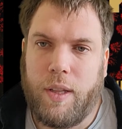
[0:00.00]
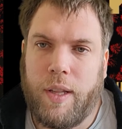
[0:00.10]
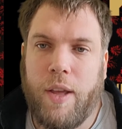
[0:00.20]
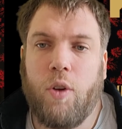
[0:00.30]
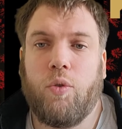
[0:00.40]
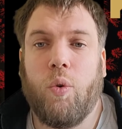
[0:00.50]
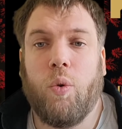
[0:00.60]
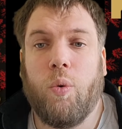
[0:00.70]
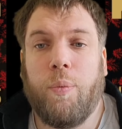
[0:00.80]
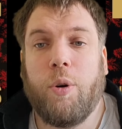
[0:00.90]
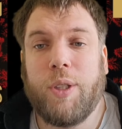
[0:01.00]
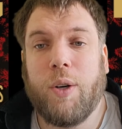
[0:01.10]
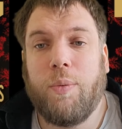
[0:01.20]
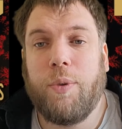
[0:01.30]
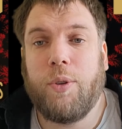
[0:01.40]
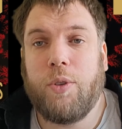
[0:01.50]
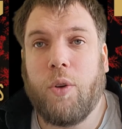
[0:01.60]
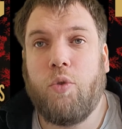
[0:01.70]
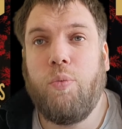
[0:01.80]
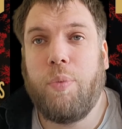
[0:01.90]
D'ailleurs son prochain roman
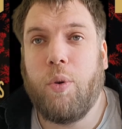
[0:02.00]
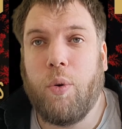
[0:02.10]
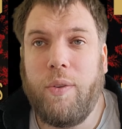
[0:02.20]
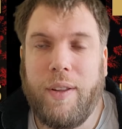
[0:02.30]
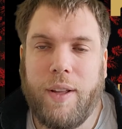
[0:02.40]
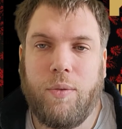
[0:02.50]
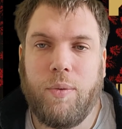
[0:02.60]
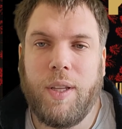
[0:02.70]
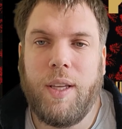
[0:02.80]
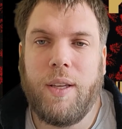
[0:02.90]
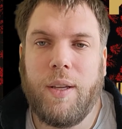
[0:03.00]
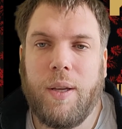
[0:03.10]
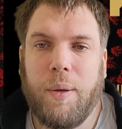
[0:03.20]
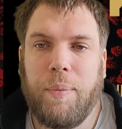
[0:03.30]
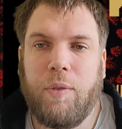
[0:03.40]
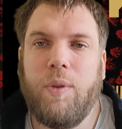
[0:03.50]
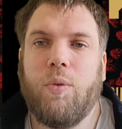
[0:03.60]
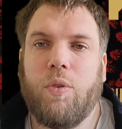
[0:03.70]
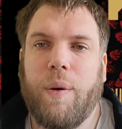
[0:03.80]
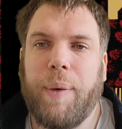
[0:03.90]
sort sous peu aux États-Unis, mais celui
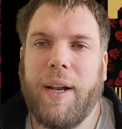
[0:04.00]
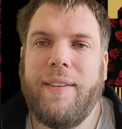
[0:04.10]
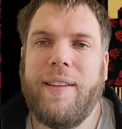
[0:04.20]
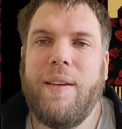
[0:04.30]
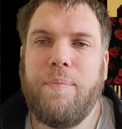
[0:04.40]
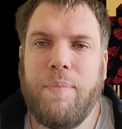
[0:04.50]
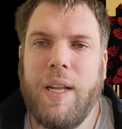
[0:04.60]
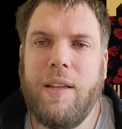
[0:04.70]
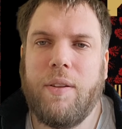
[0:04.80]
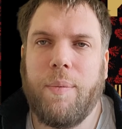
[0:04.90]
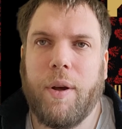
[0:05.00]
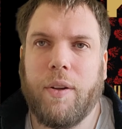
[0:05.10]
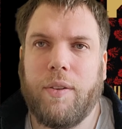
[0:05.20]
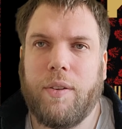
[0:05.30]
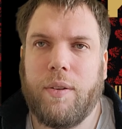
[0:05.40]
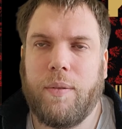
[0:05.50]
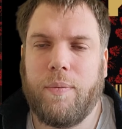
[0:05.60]
dont on va parler c'est Billy Summers.